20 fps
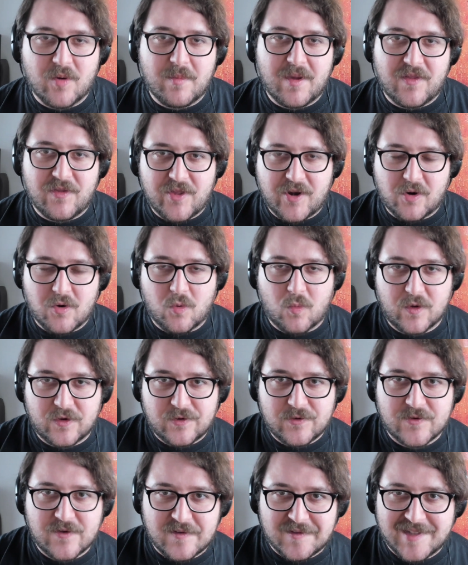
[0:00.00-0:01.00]
mentre con
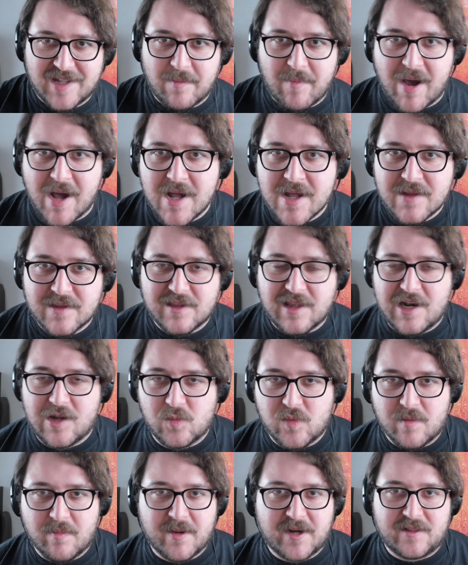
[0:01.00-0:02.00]
questo sistema delle
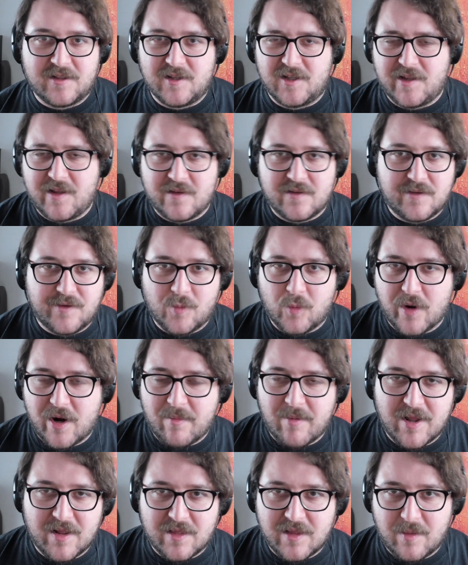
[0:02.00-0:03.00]
due partite
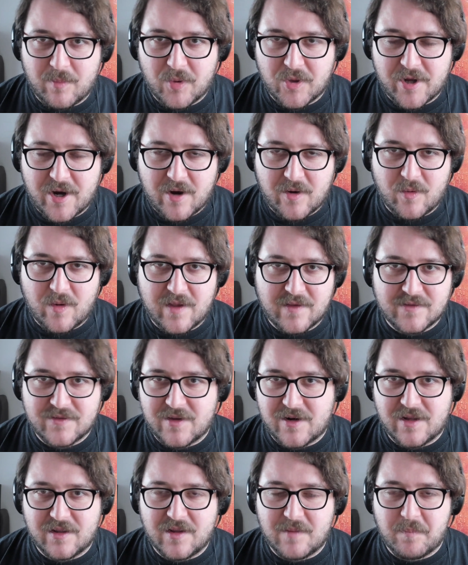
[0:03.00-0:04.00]
sicuramente potranno
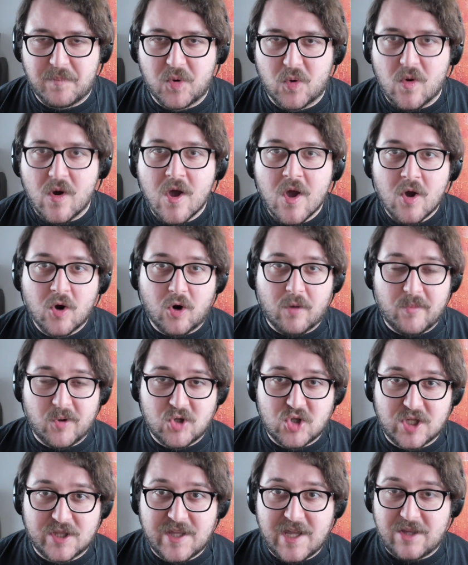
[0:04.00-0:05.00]
essere di più. Come ho
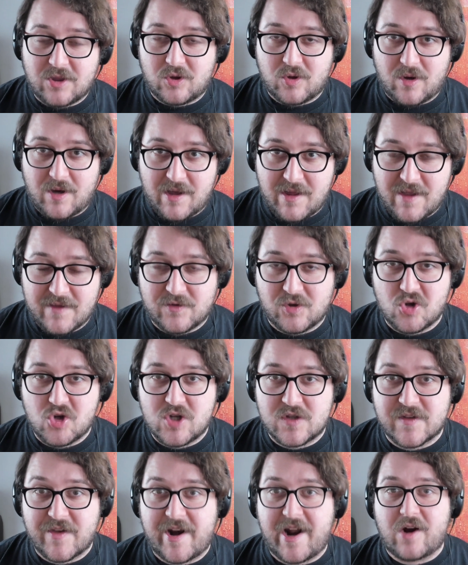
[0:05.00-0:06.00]
già detto, adesso
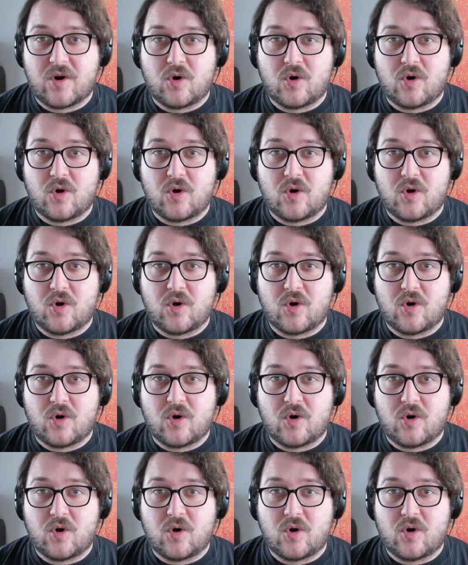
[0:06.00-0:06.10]
ci sarà